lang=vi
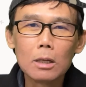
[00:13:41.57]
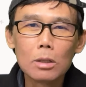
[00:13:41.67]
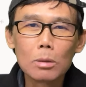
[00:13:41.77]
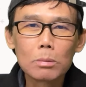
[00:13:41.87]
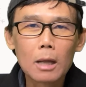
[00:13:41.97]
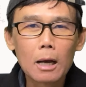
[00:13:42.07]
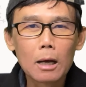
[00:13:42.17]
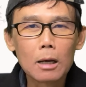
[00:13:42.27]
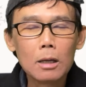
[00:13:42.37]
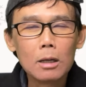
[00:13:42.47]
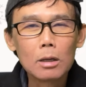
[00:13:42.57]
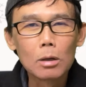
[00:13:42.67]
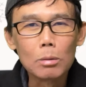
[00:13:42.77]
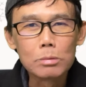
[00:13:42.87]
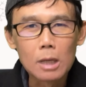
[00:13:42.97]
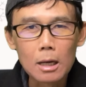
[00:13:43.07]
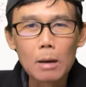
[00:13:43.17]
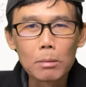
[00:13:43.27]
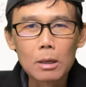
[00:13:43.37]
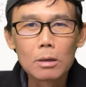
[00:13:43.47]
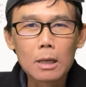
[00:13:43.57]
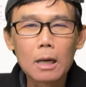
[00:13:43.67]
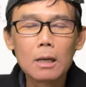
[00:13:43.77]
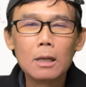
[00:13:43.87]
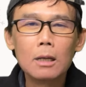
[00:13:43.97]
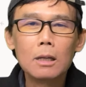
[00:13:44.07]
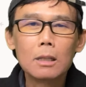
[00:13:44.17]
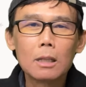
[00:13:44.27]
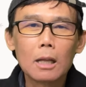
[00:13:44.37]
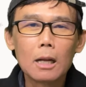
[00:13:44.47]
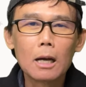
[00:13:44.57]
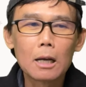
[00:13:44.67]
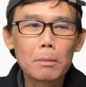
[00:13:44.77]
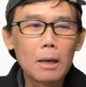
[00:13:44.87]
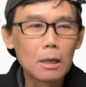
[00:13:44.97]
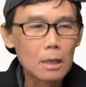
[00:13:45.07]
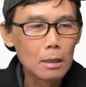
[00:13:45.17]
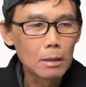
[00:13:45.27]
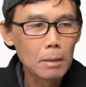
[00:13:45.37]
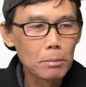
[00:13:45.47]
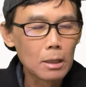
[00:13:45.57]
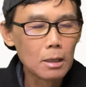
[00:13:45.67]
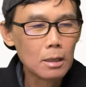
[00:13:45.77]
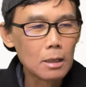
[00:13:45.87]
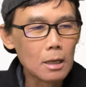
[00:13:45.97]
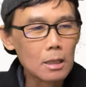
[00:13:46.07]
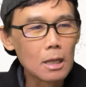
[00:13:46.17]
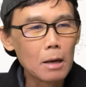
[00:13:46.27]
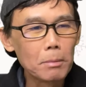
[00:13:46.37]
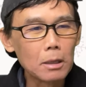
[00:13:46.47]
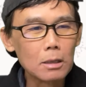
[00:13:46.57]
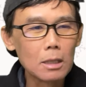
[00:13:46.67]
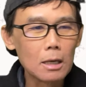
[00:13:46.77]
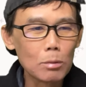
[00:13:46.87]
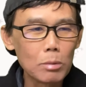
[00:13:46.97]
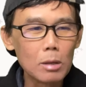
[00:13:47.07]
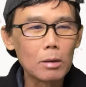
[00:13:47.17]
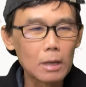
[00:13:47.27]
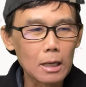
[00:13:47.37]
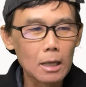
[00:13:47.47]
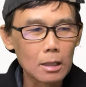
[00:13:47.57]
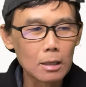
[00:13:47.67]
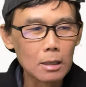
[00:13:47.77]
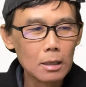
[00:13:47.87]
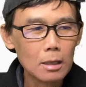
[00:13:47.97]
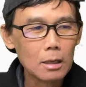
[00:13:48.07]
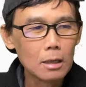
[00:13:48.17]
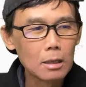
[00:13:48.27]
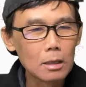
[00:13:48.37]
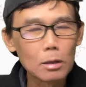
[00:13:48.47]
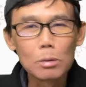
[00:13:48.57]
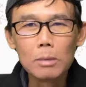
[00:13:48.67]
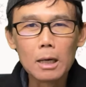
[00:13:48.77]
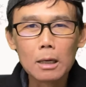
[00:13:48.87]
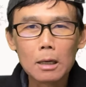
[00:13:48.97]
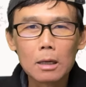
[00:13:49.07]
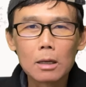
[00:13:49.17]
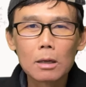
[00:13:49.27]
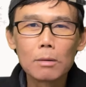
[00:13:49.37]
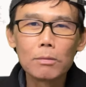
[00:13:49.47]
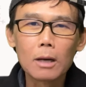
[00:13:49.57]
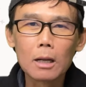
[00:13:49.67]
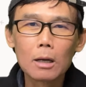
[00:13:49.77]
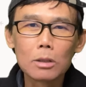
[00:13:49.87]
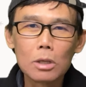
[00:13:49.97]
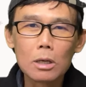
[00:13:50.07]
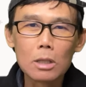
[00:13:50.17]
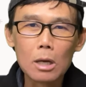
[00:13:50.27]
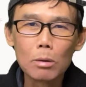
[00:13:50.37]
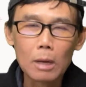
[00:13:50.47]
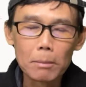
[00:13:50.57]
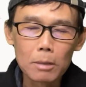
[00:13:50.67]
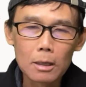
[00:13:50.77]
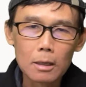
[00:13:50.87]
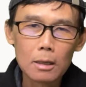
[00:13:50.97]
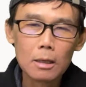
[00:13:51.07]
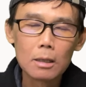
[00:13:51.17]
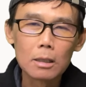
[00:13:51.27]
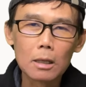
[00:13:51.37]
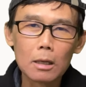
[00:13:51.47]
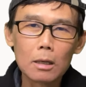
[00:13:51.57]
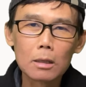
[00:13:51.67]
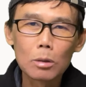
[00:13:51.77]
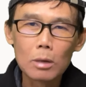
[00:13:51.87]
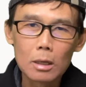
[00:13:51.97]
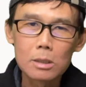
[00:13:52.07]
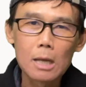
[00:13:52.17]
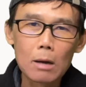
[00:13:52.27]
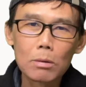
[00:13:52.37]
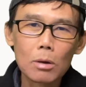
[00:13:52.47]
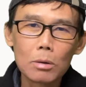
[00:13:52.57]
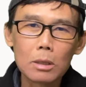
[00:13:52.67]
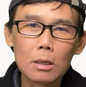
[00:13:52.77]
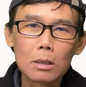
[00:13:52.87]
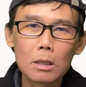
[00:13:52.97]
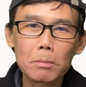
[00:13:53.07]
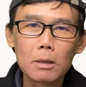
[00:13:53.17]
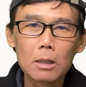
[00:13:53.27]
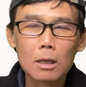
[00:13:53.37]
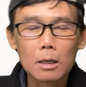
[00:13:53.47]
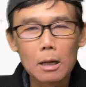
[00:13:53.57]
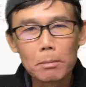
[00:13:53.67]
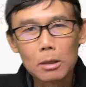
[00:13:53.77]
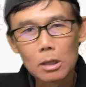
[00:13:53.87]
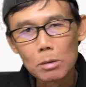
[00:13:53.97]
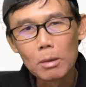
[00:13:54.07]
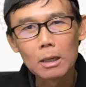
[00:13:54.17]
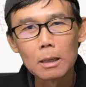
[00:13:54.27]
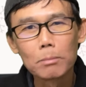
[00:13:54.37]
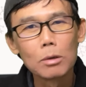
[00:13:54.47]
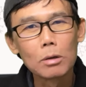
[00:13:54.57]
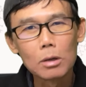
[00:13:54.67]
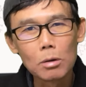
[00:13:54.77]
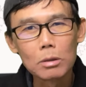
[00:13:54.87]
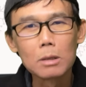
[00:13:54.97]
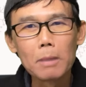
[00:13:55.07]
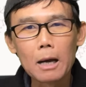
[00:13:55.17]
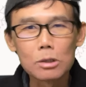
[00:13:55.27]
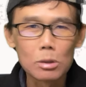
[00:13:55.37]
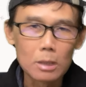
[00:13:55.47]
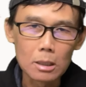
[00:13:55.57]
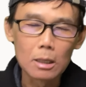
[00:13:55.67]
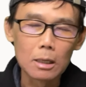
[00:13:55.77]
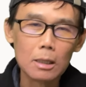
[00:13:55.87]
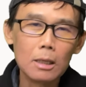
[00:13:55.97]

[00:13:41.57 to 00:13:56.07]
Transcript: chúng ta cũng sẽ học cái đó nha. Thành ra các bạn cứ yên tâm đi. Hiện giờ mình cứ nhớ quy luật là vậy thôi. Cũng hơn, nó không phải là chia nhiều lắm đó. Tuy là 6 ngôi nhưng mà thiệt ra mình chỉ quan tâm vô cái ngôi thứ ba số ít thôi